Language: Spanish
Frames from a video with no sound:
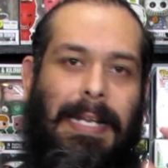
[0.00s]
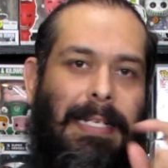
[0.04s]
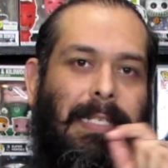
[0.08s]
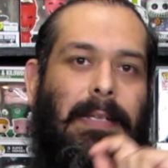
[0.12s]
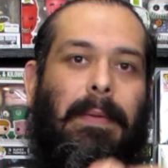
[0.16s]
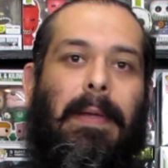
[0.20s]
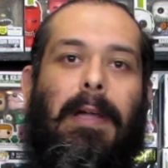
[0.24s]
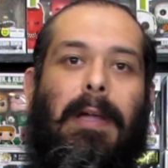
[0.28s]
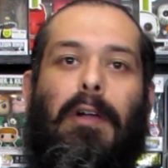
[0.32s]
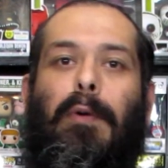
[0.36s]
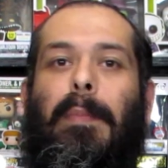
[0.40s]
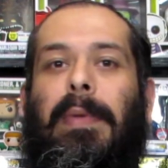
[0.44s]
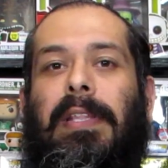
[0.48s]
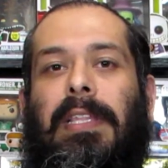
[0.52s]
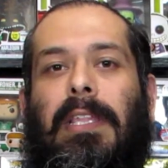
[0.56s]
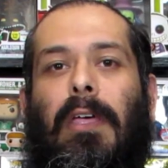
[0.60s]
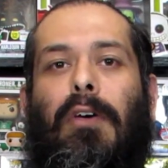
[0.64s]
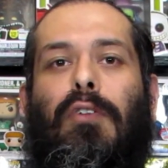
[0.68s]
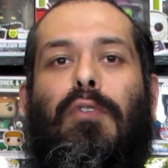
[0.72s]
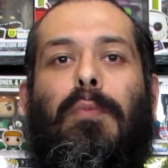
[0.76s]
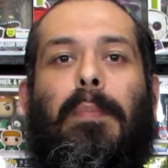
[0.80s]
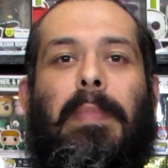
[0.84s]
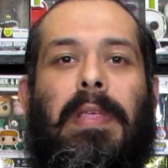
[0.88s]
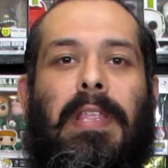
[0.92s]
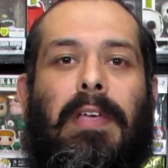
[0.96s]
Ya les había comentado
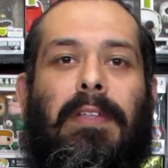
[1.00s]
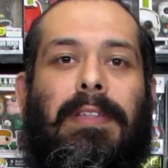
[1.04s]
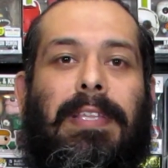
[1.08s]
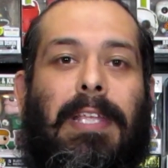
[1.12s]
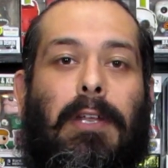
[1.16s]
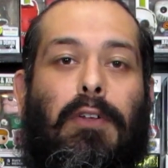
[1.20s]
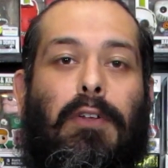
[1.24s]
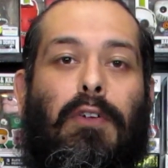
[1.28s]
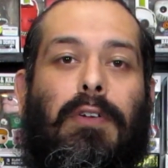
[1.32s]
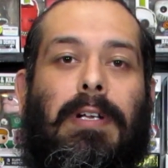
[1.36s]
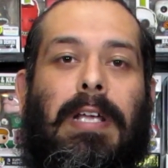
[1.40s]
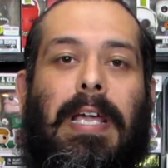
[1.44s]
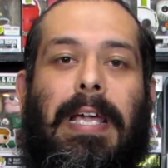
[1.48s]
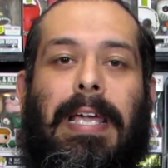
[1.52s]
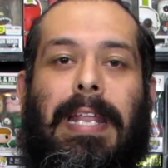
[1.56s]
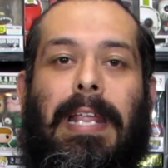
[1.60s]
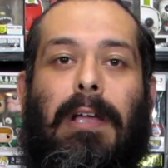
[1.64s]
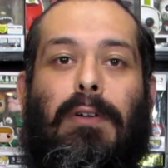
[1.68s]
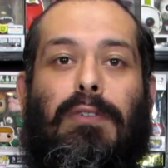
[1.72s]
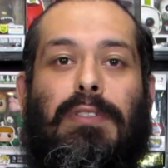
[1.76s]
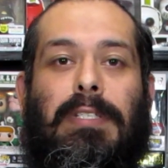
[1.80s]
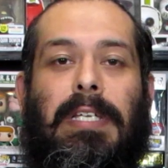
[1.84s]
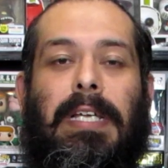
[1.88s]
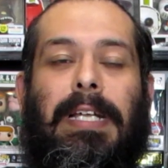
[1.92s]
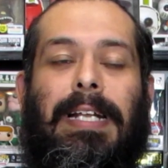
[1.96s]
en un video anterior que
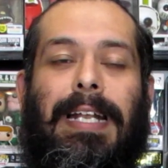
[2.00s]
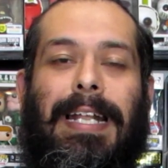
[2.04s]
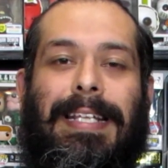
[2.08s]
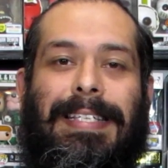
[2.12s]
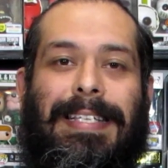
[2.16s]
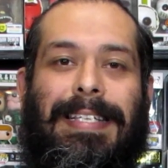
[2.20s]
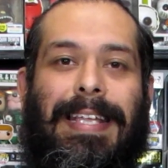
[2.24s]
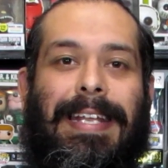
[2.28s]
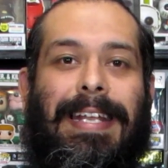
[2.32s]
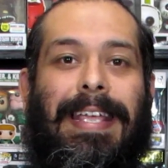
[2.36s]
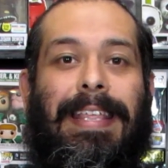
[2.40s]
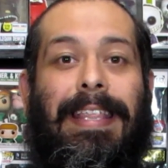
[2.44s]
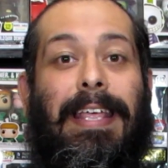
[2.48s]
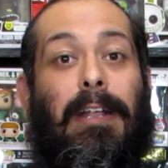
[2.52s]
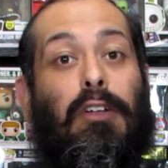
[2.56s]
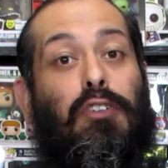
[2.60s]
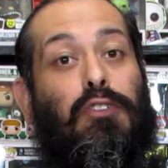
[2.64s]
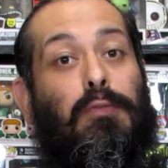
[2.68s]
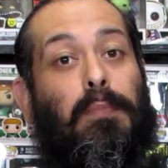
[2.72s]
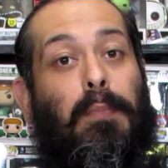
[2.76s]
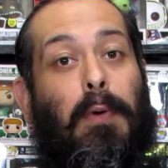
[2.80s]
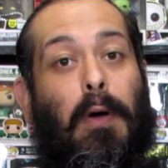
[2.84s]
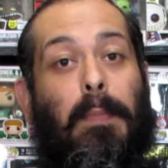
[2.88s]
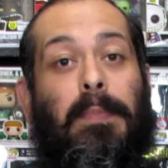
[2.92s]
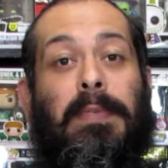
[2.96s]
quería conseguir la serie de
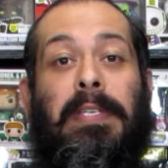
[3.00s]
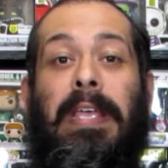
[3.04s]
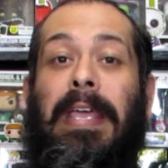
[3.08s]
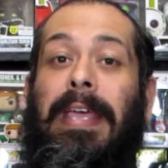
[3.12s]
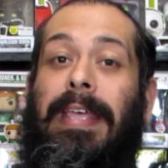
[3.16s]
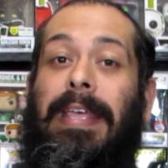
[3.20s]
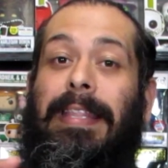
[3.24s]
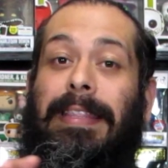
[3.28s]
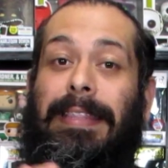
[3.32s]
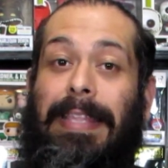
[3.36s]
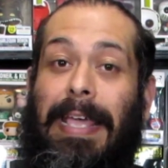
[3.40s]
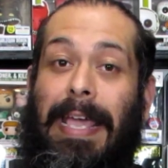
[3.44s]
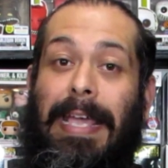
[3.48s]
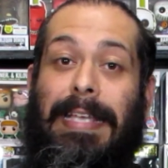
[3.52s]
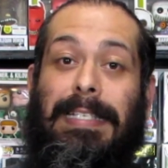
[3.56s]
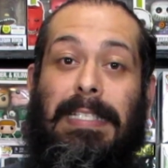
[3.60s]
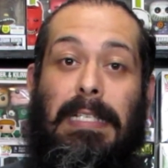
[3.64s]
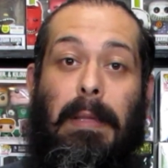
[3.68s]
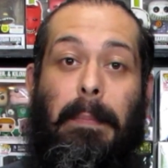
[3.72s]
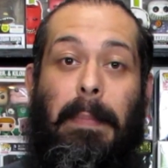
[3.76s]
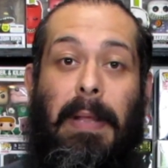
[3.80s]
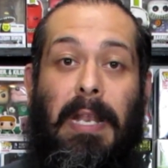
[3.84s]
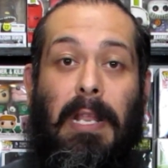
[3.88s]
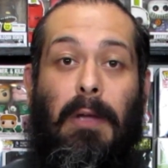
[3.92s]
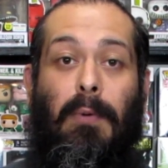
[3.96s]
los pops de
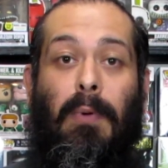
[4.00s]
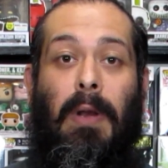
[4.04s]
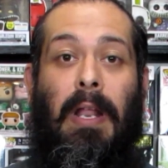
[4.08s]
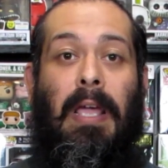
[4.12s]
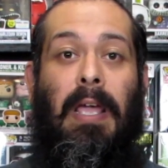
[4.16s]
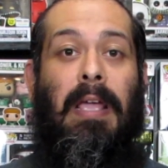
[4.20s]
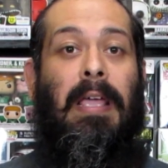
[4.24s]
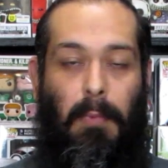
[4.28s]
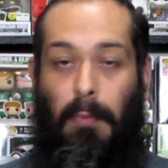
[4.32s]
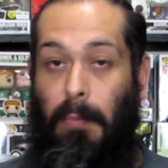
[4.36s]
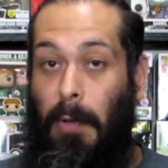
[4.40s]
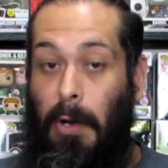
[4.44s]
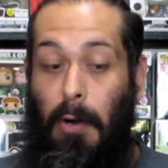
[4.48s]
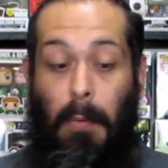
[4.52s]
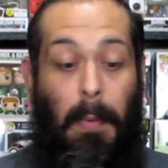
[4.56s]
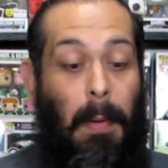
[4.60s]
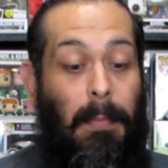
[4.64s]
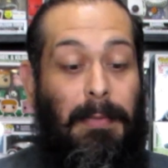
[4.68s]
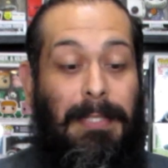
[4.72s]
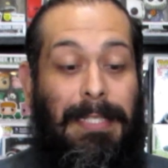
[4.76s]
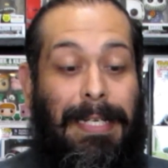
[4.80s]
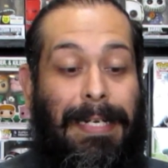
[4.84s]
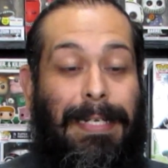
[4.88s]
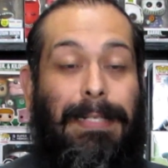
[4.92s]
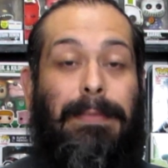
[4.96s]
esta película. Bueno,
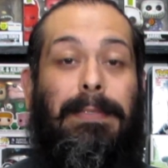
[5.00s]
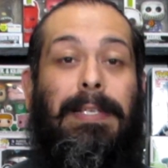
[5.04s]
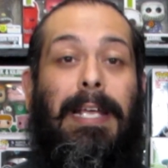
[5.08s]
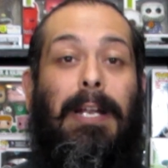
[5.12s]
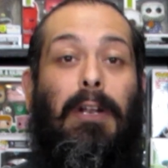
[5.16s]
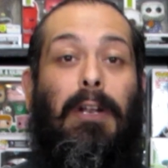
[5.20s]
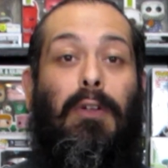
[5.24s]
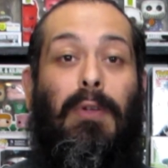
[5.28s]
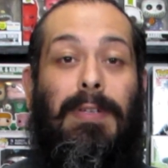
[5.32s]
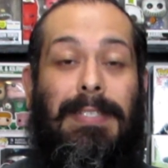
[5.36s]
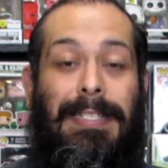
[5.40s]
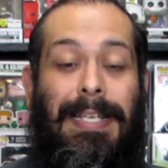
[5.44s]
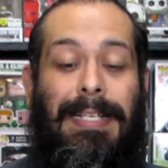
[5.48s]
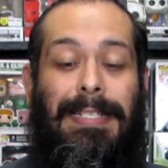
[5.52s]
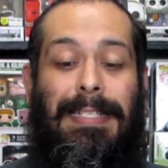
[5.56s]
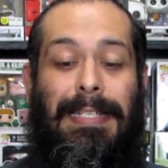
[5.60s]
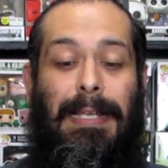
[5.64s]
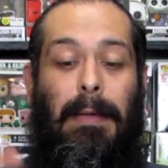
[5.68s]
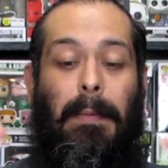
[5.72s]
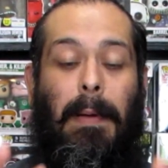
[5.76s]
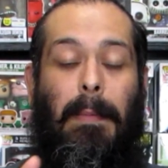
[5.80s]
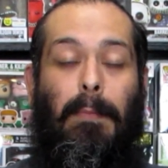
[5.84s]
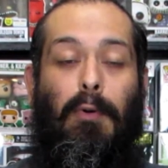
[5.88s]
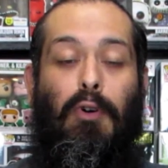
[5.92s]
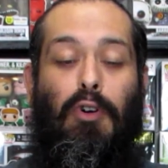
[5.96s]
vamos a revisarlo, así es
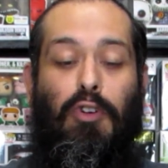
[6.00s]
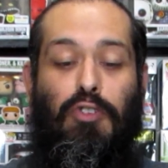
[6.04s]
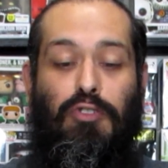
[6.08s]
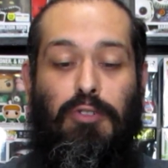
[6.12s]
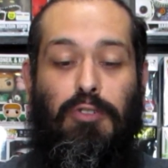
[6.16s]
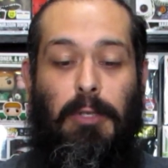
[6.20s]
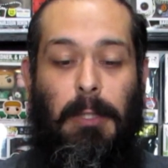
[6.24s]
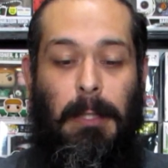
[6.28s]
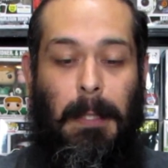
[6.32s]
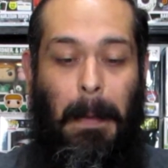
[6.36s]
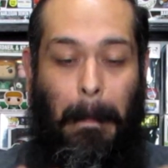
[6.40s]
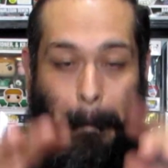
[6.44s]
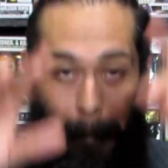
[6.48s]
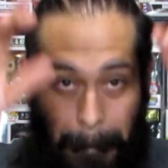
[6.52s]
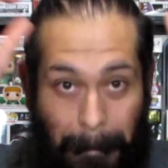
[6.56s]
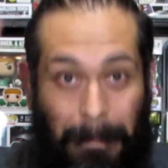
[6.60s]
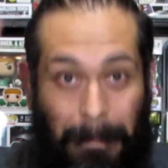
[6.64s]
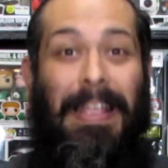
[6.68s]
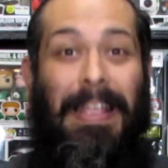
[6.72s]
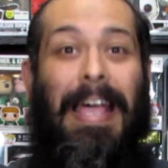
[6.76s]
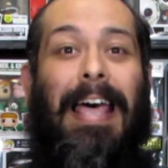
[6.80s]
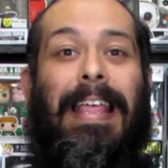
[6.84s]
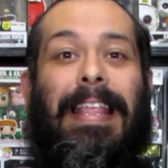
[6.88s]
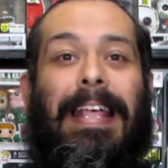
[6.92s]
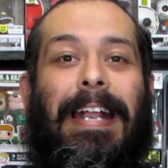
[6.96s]
que vamos
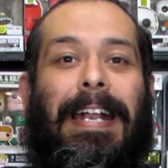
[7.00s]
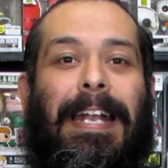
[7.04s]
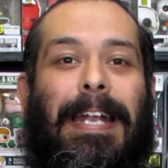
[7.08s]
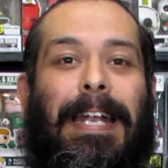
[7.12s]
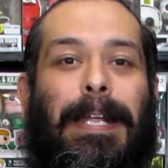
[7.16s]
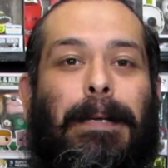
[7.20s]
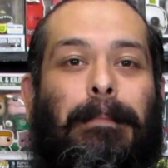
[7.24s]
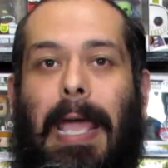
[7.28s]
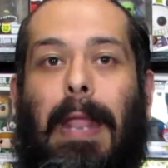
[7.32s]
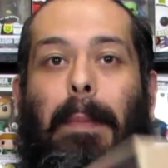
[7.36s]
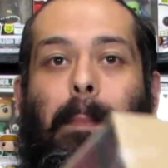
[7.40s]
a darle.